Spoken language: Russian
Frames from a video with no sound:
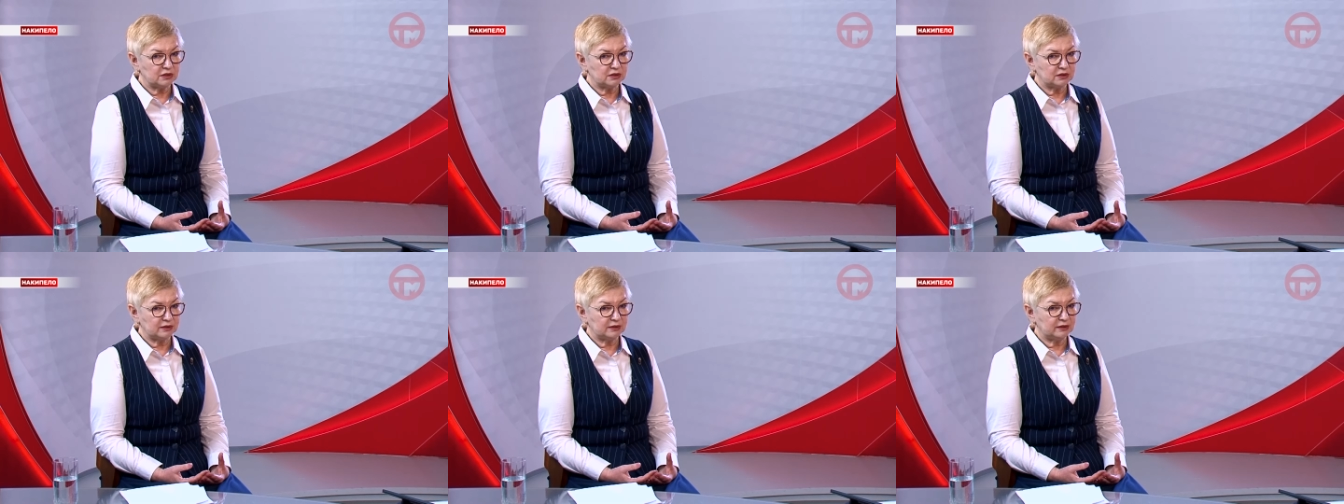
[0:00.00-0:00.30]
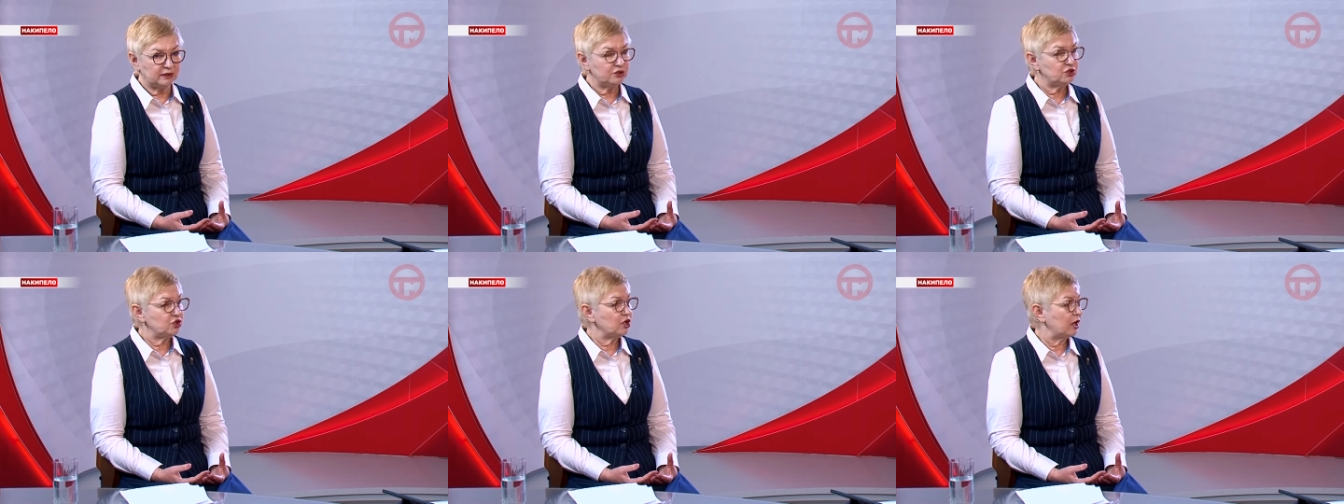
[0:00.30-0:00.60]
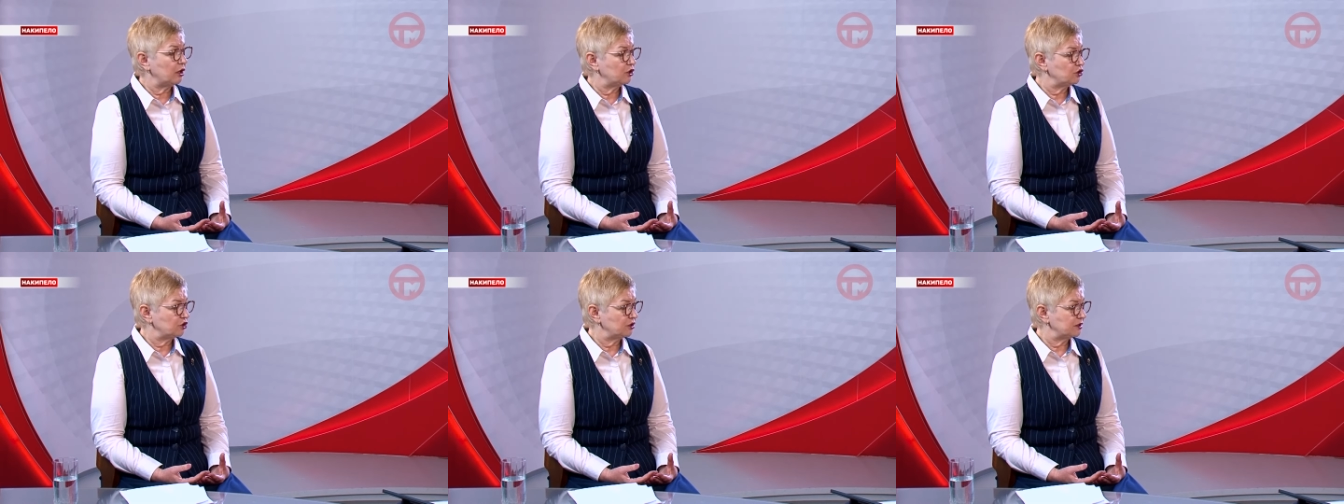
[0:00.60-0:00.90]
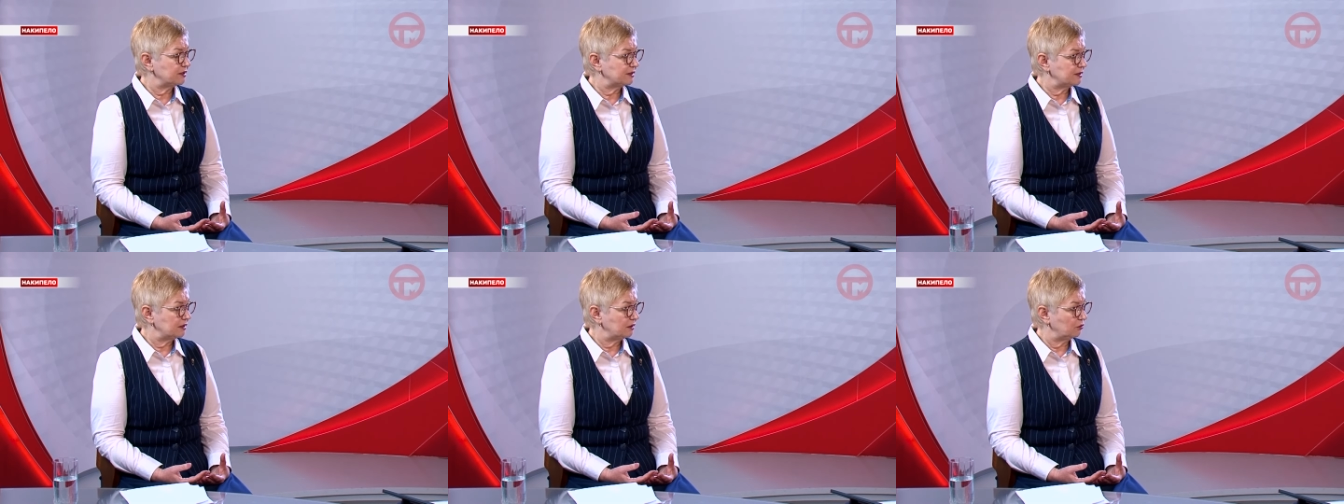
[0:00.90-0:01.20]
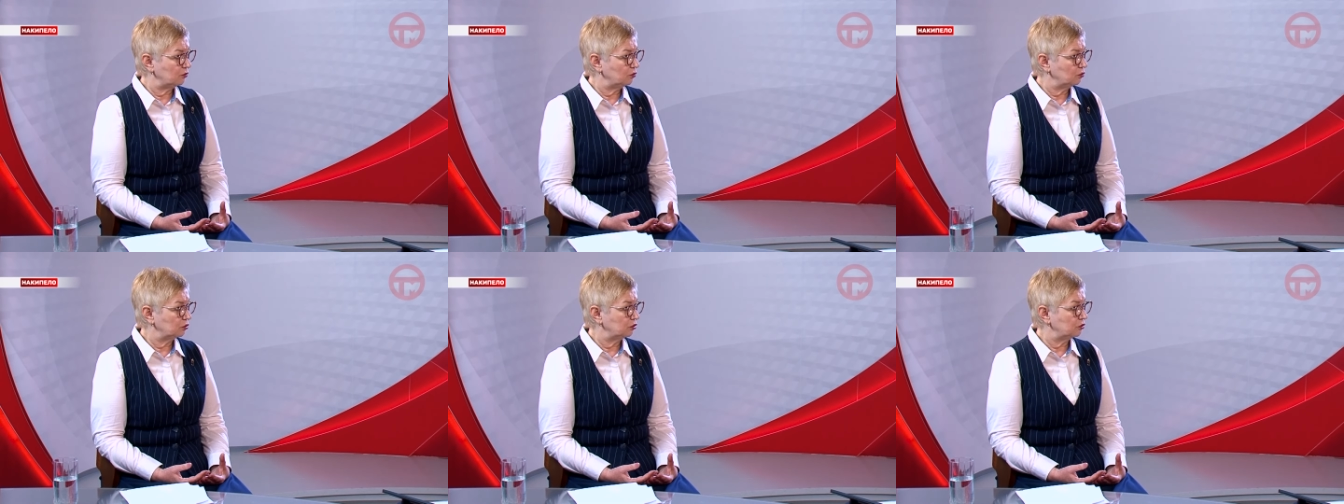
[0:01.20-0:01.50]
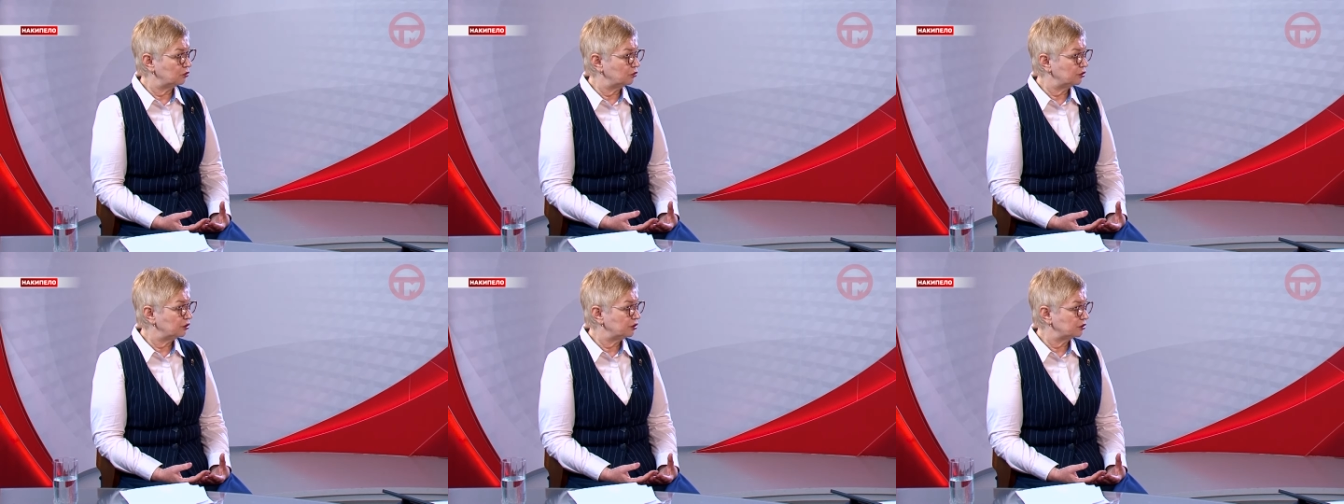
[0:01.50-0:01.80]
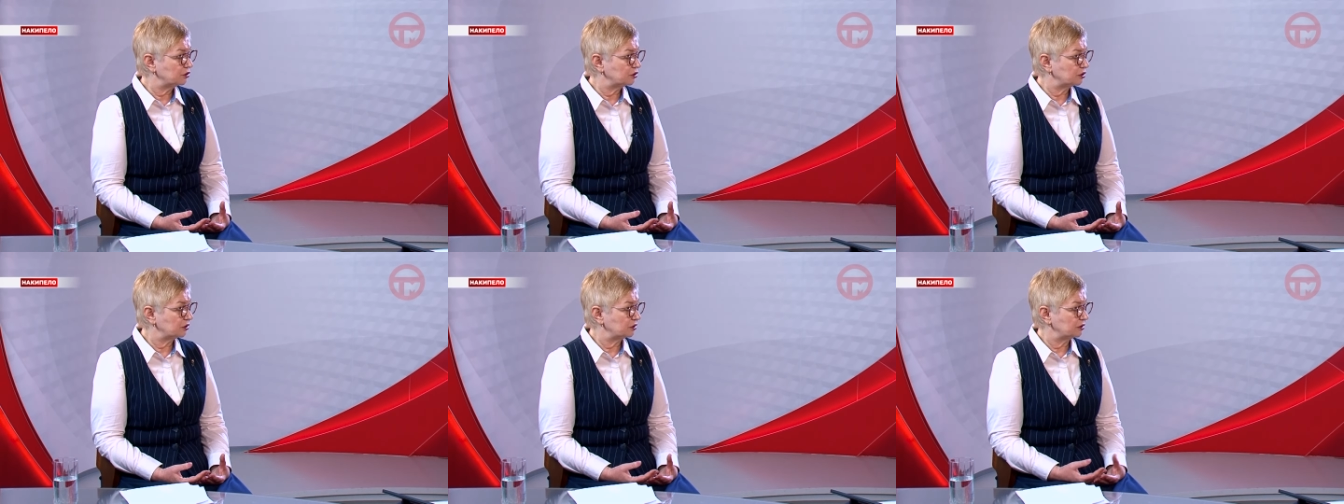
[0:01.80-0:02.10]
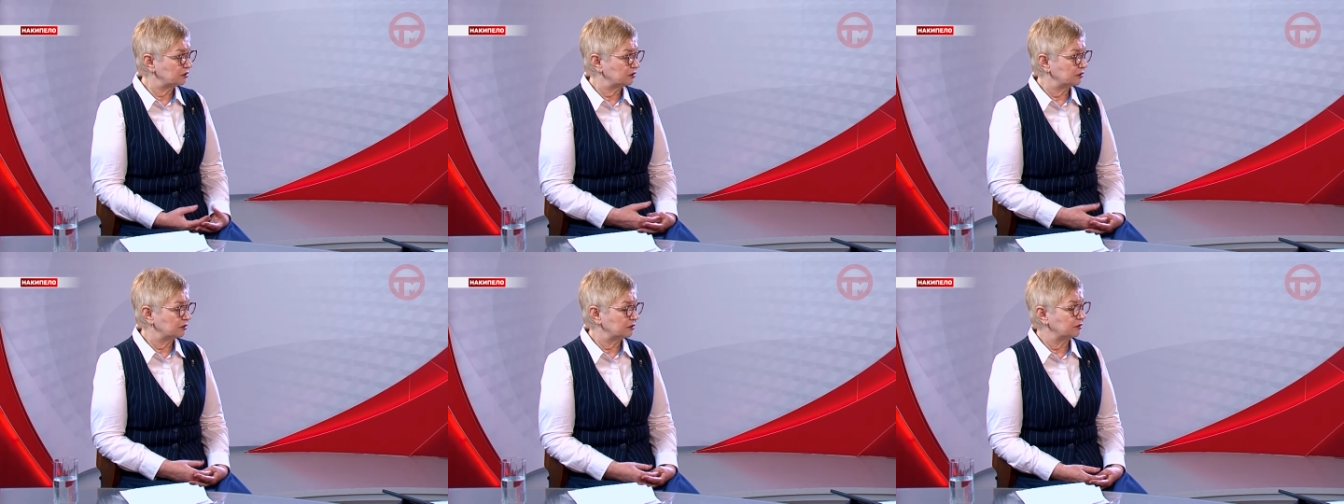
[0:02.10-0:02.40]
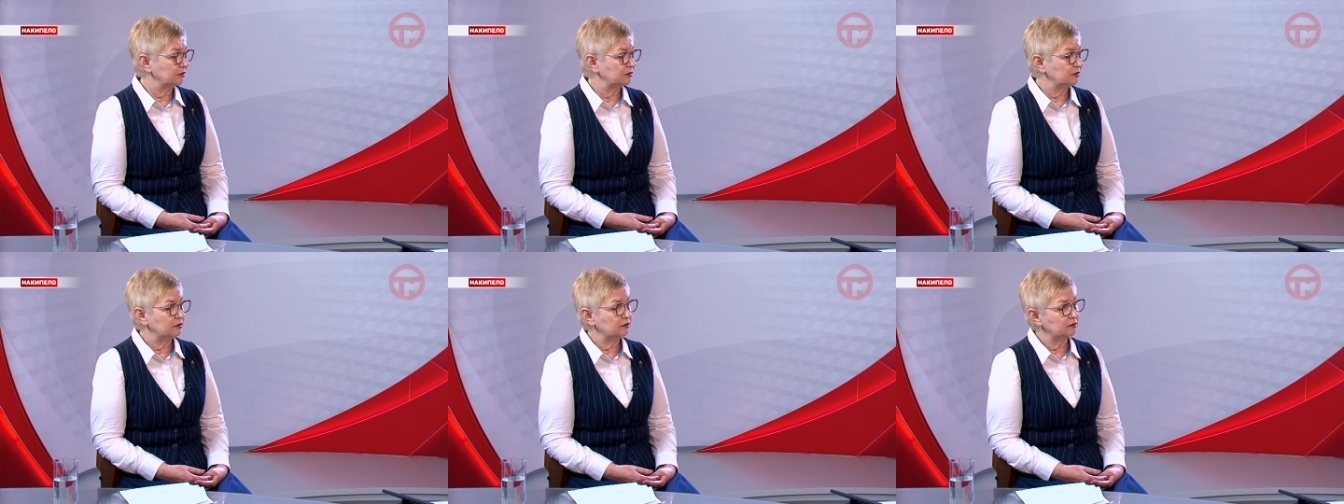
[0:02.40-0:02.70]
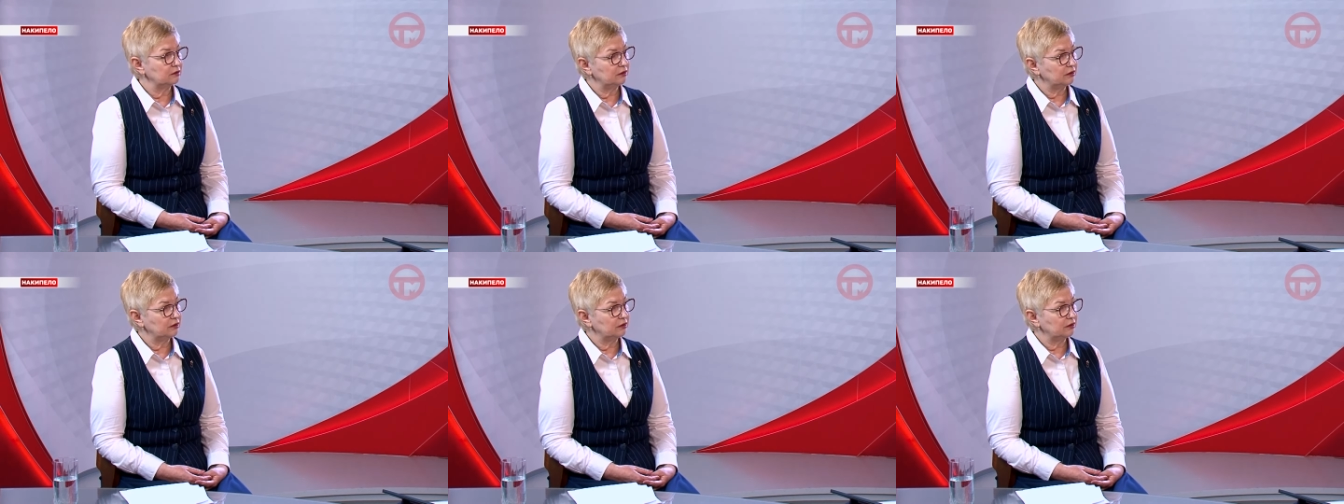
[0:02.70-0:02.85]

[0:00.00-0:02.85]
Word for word: э, отличающихся от других э,